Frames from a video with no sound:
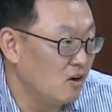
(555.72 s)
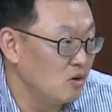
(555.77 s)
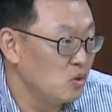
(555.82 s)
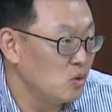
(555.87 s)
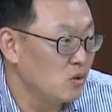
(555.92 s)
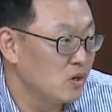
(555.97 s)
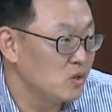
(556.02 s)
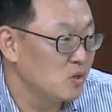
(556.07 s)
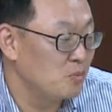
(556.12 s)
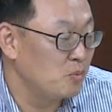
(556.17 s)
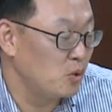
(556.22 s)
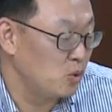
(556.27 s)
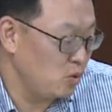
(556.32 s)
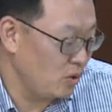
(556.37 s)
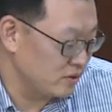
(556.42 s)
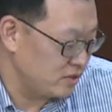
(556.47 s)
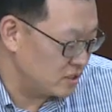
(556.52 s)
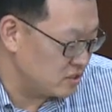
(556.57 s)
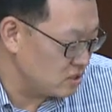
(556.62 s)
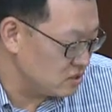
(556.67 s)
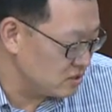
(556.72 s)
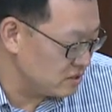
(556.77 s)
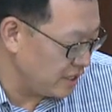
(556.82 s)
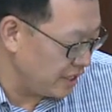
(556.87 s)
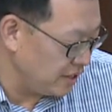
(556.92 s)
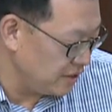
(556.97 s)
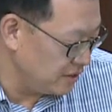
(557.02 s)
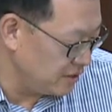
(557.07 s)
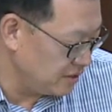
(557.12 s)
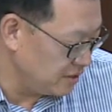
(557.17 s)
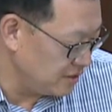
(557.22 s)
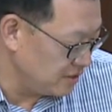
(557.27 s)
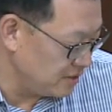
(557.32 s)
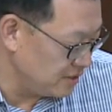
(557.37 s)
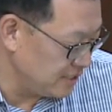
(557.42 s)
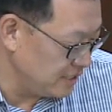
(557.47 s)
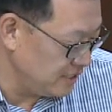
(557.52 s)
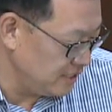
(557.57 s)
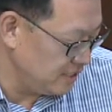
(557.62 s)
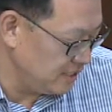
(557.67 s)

언론에도 보도가 됐었는데요. 네.